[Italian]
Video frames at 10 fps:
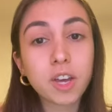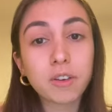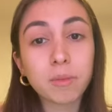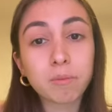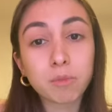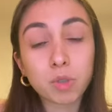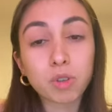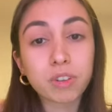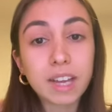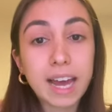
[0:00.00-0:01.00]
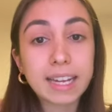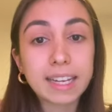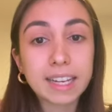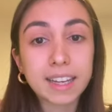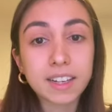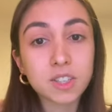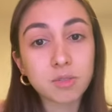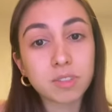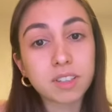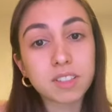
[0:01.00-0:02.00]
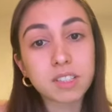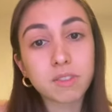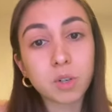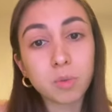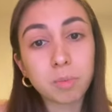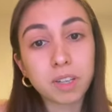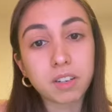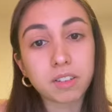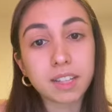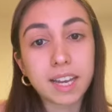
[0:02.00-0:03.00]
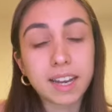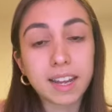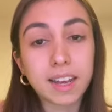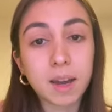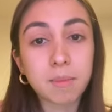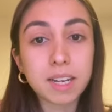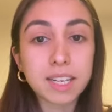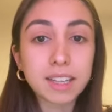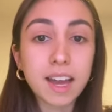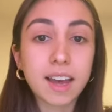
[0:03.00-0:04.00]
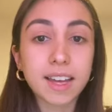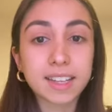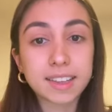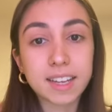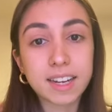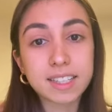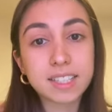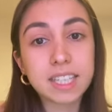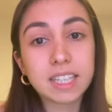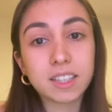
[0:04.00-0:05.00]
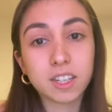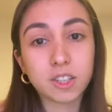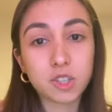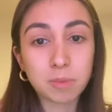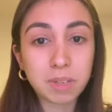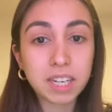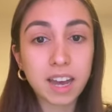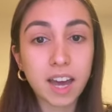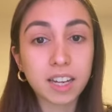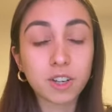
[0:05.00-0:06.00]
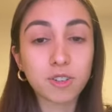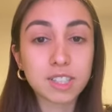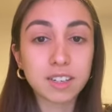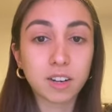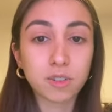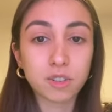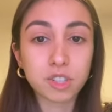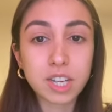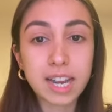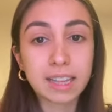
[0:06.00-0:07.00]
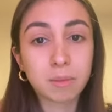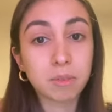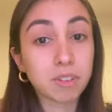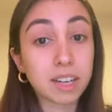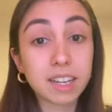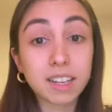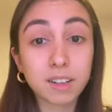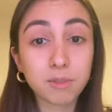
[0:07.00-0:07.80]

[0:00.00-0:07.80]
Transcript: in modo tale che gli studenti sviluppino delle abilità e interessi interdisciplinari, così la loro scelta per una carriera